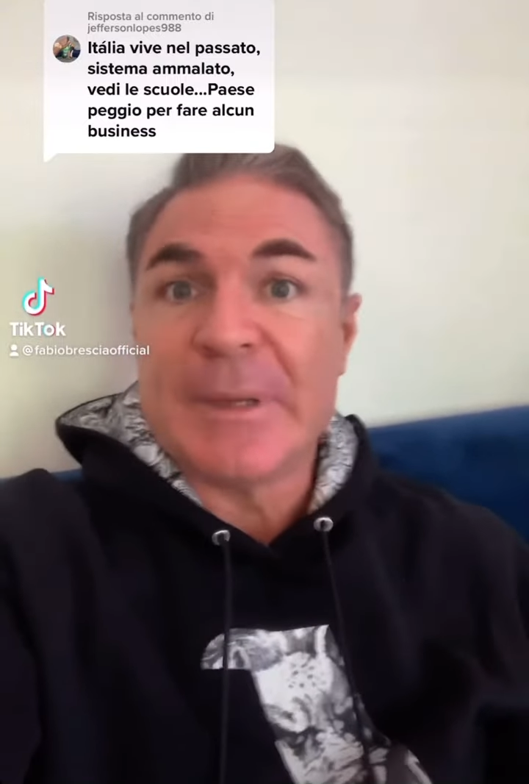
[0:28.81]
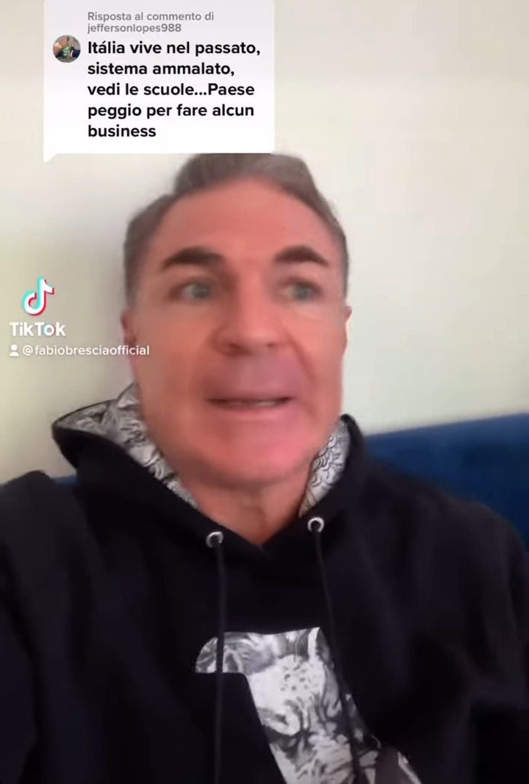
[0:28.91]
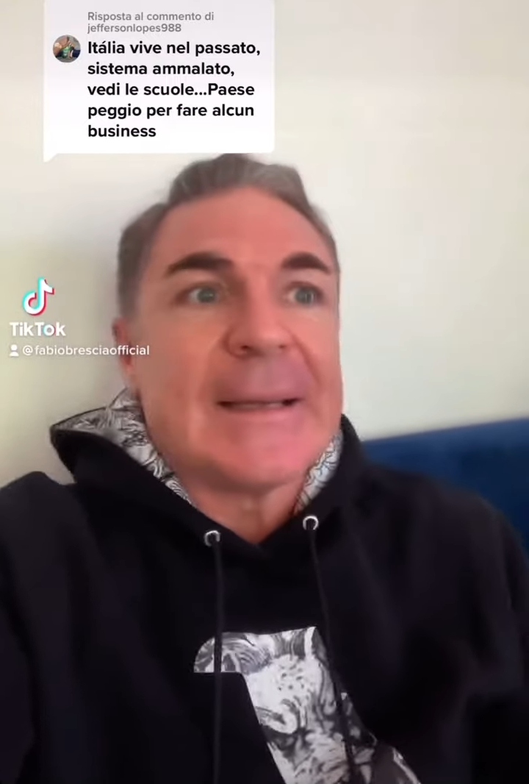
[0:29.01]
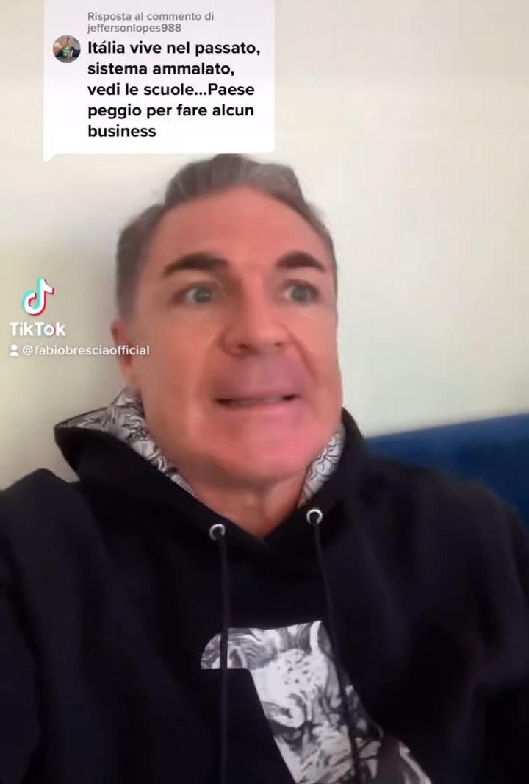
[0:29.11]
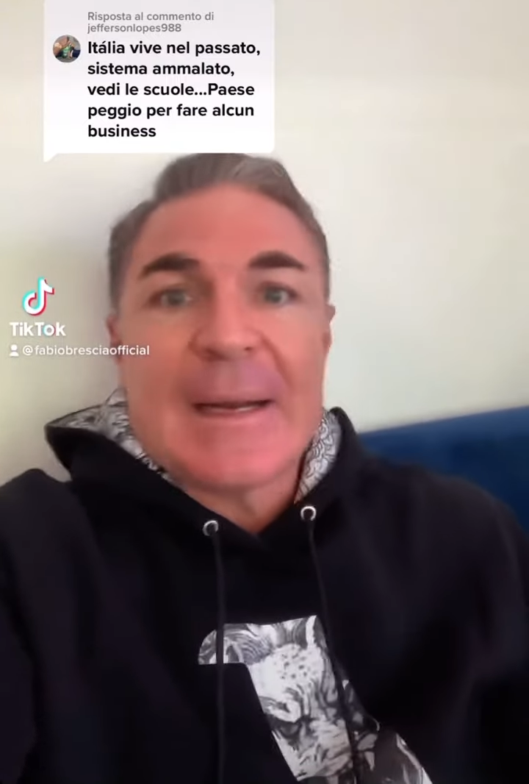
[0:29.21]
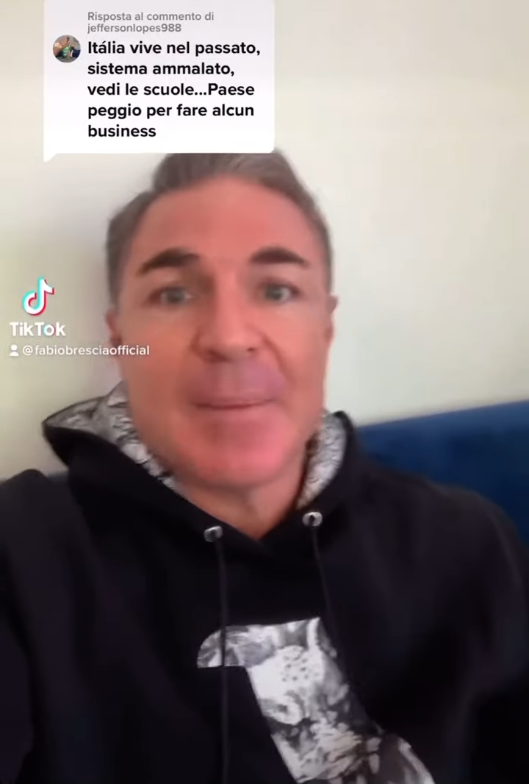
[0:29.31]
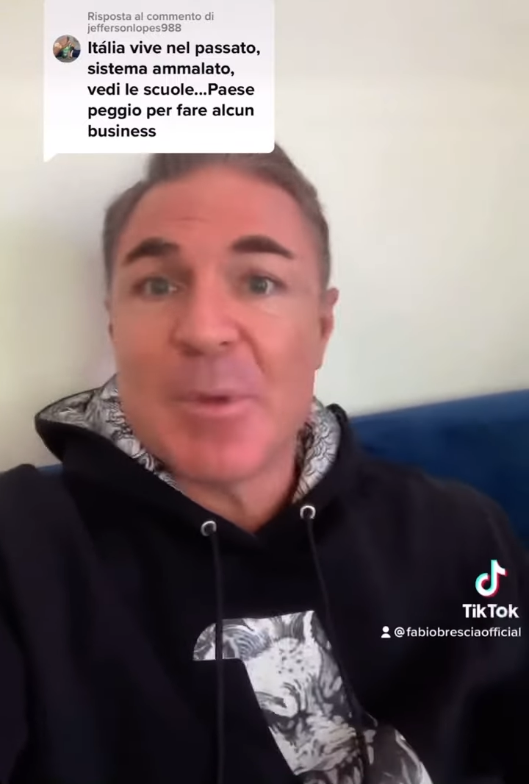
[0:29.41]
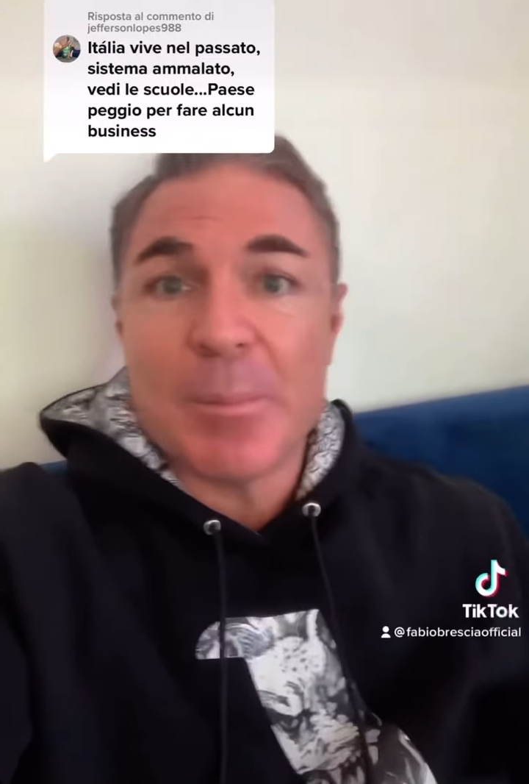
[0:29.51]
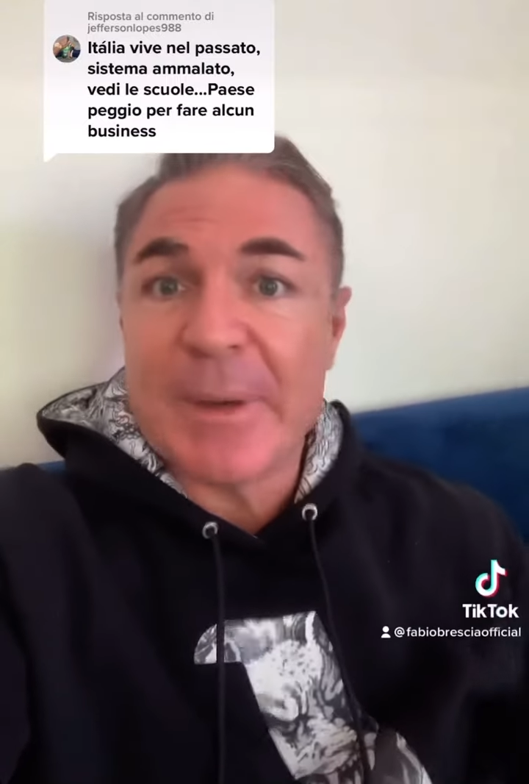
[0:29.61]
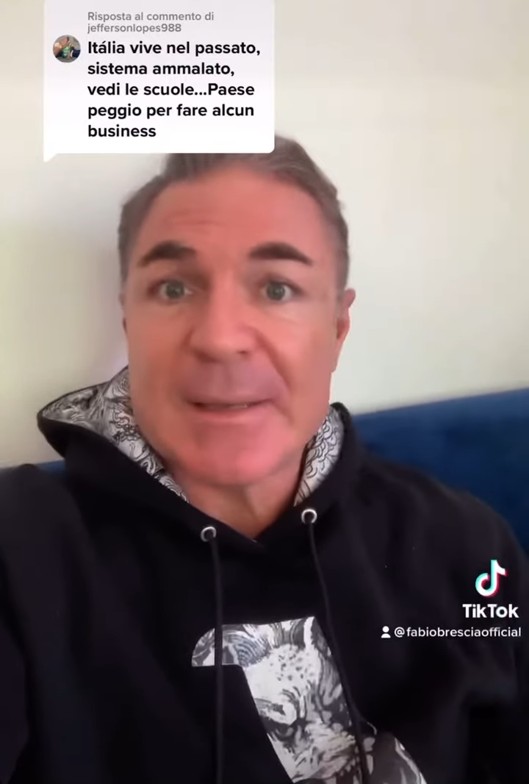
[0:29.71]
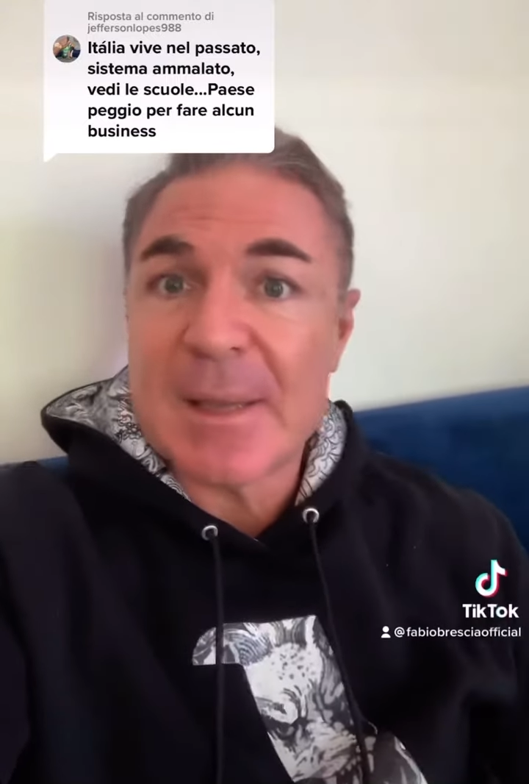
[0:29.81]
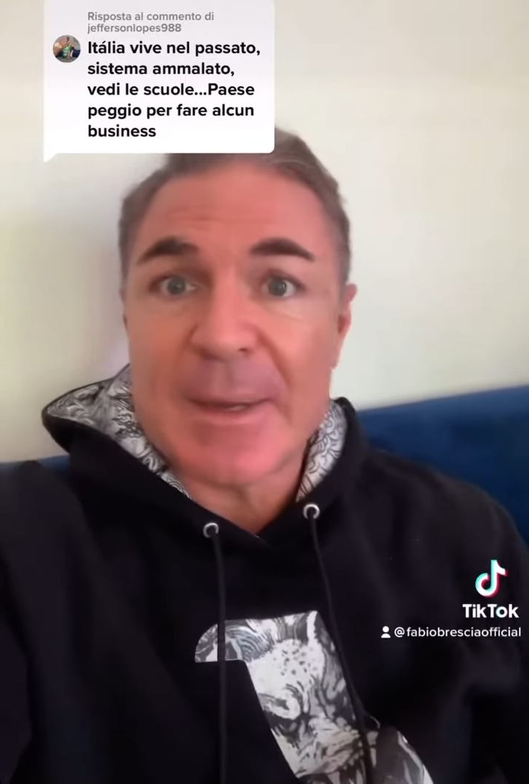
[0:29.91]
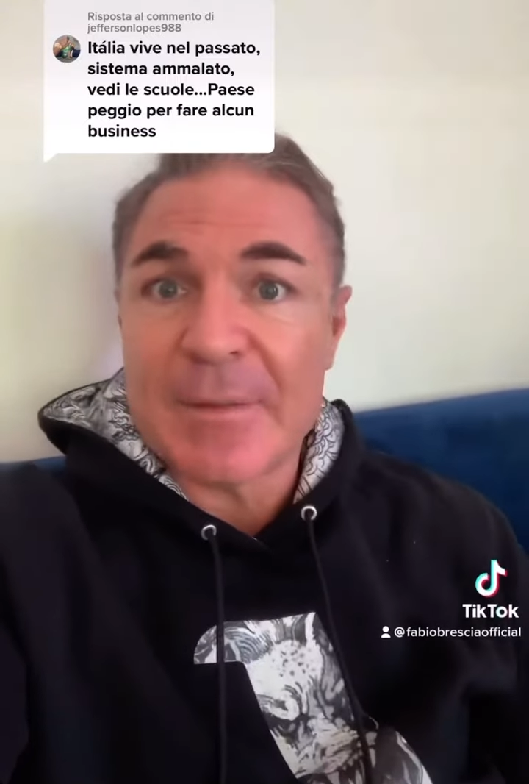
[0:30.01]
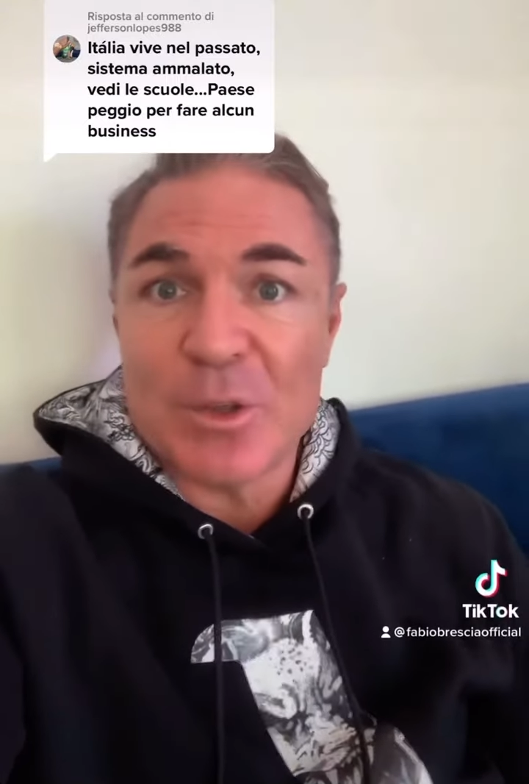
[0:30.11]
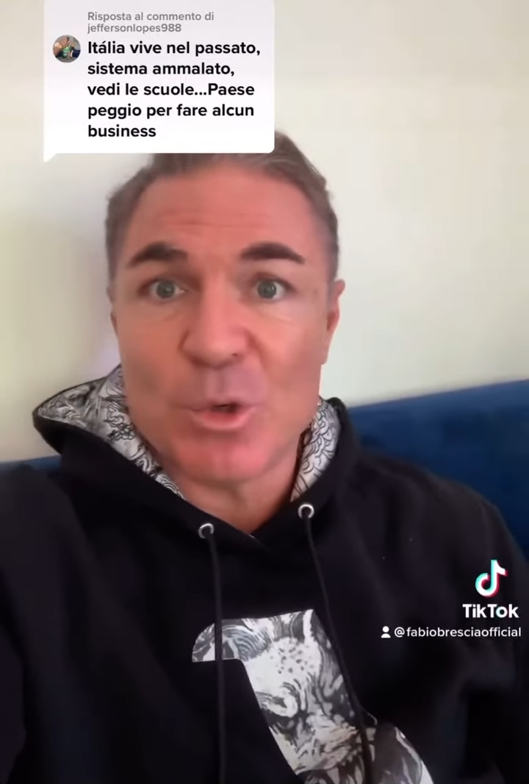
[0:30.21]
perché sarebbe un paese
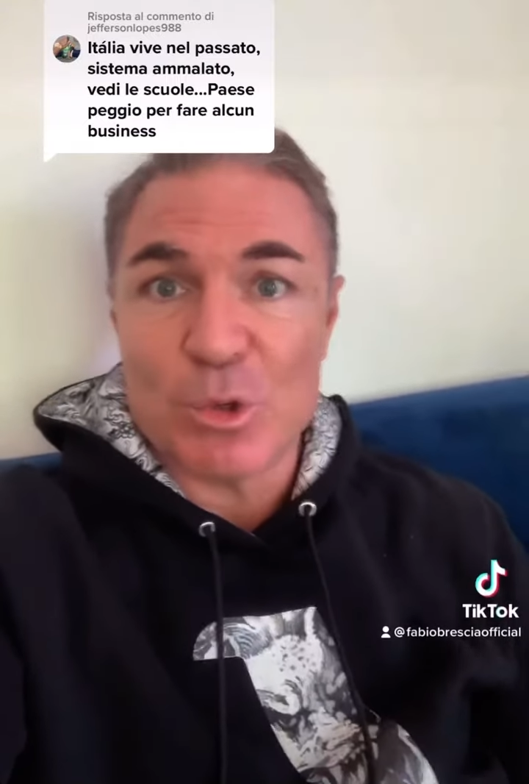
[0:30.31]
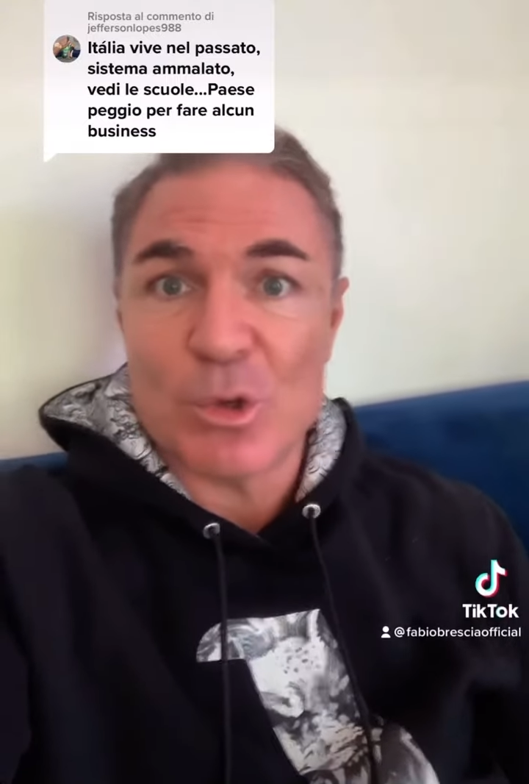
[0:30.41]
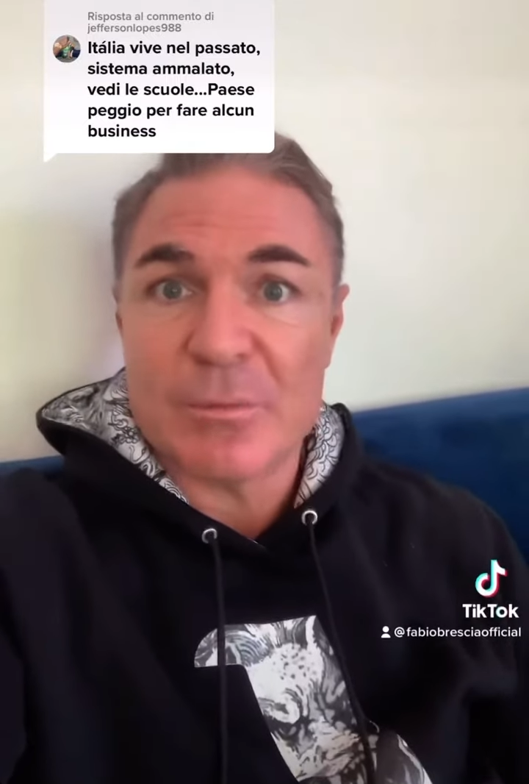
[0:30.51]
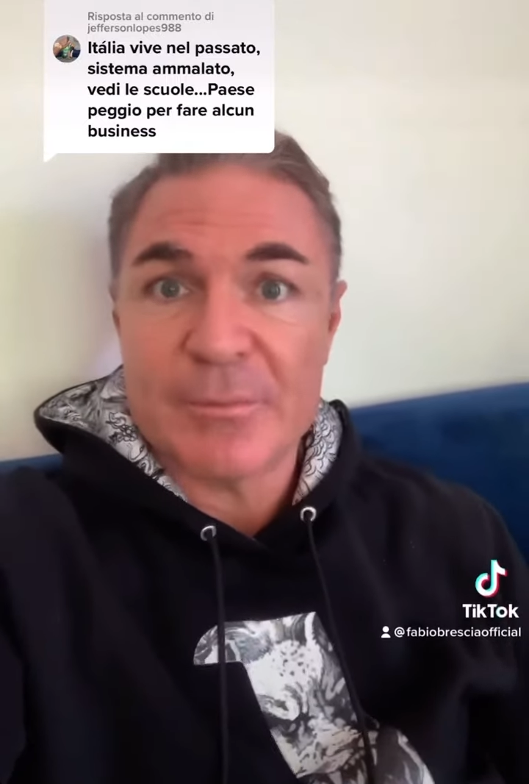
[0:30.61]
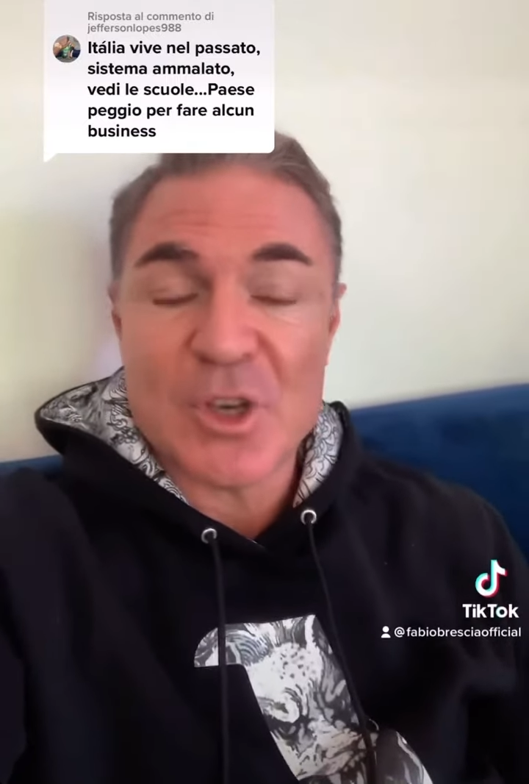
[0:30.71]
meraviglioso,